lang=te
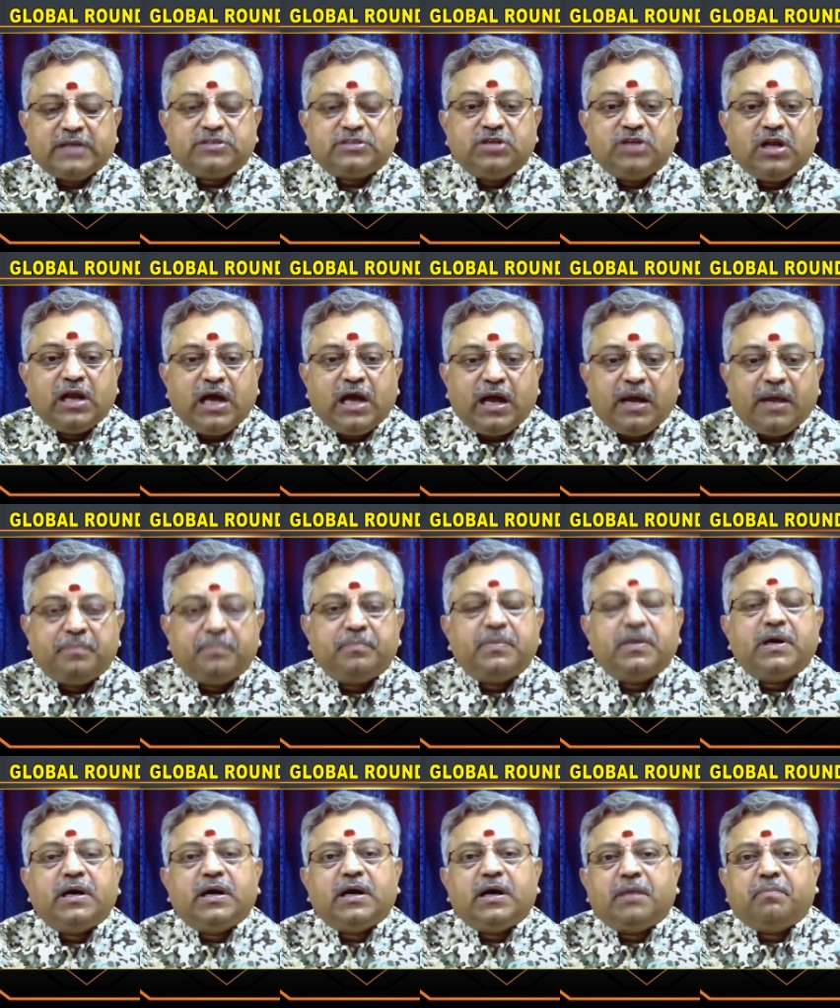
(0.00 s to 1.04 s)
యాక్చువల్గా
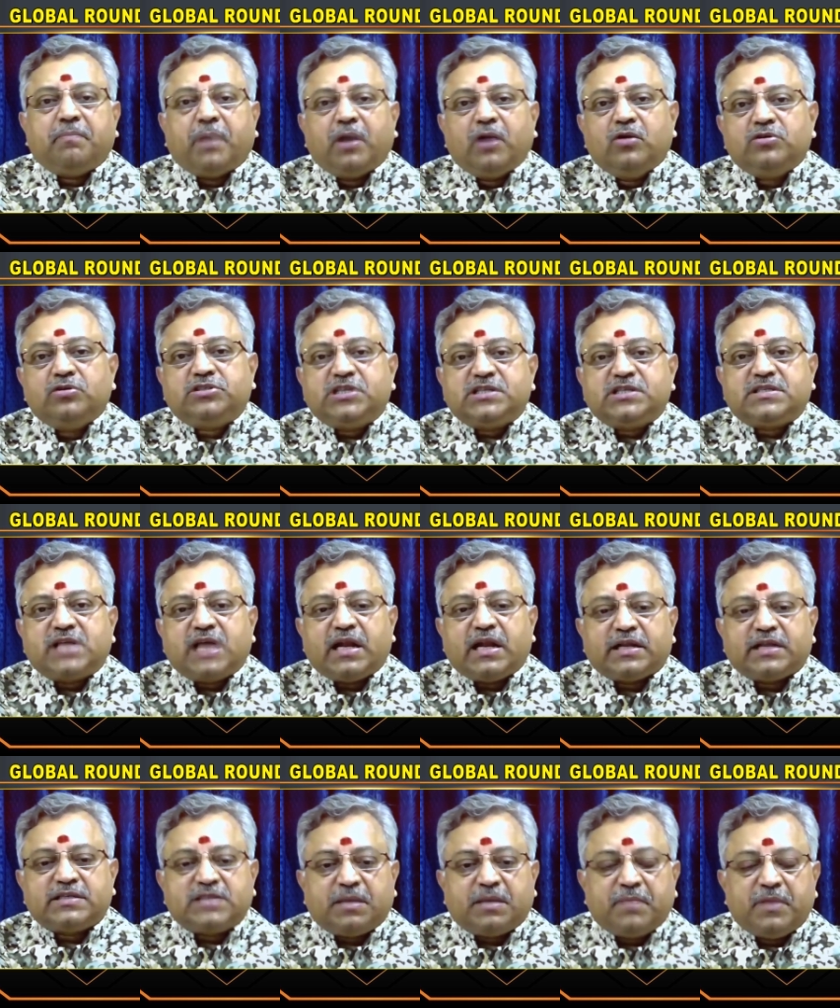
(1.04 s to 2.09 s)

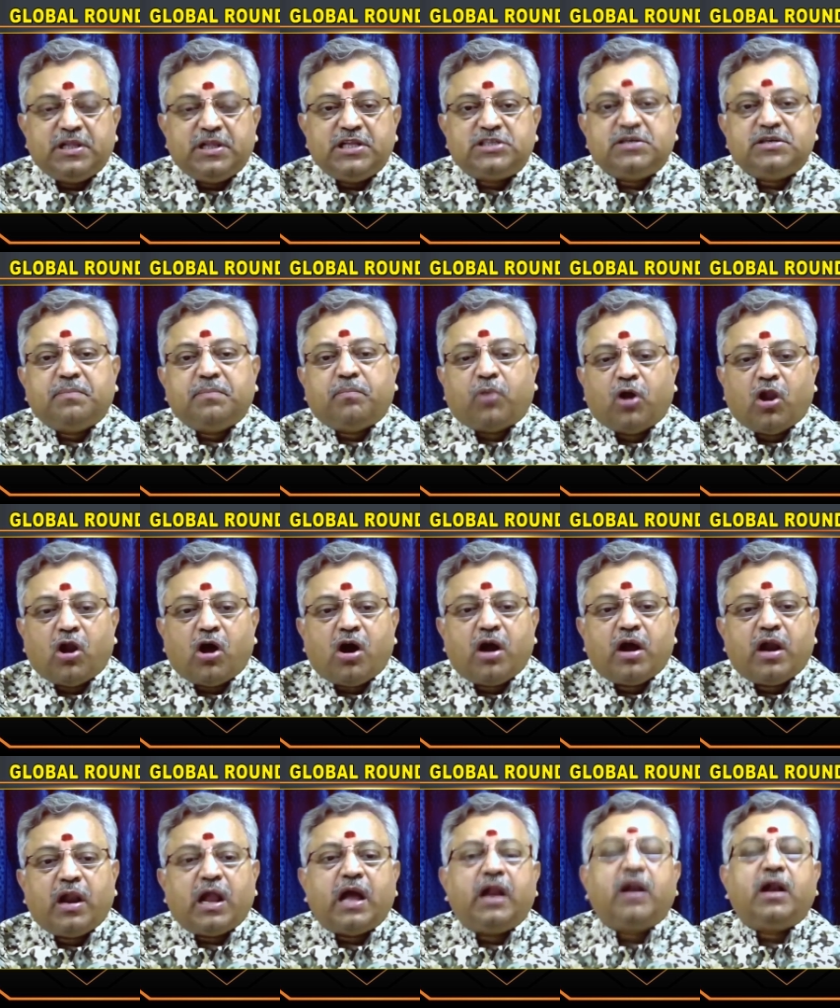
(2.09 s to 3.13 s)
బలూచిస్తాన్కి సంబంధించి
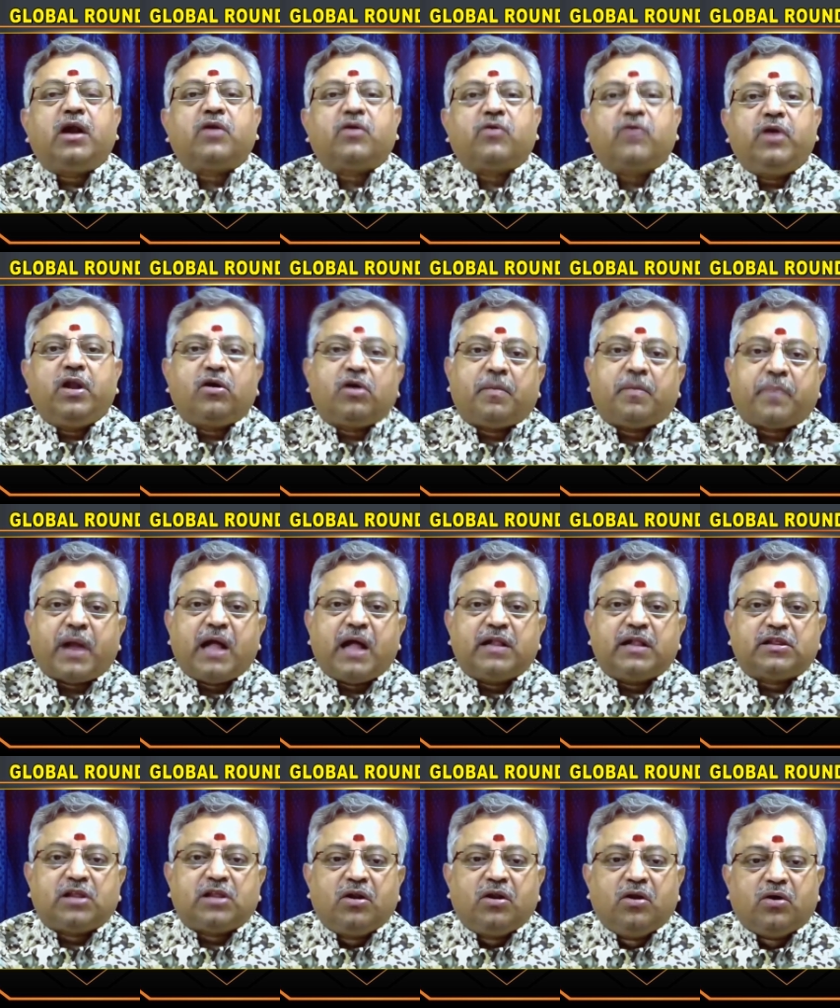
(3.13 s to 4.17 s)
బొలోన్ అన్నటువంటి ఒక
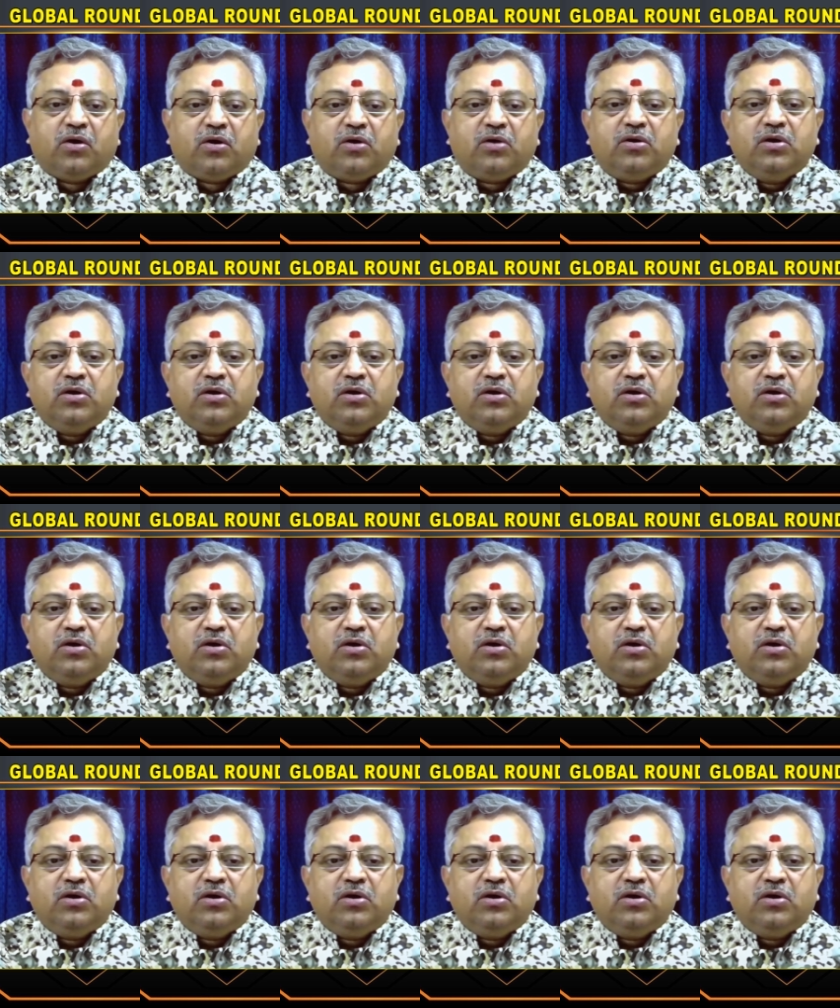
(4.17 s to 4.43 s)
ప్రాంతంలో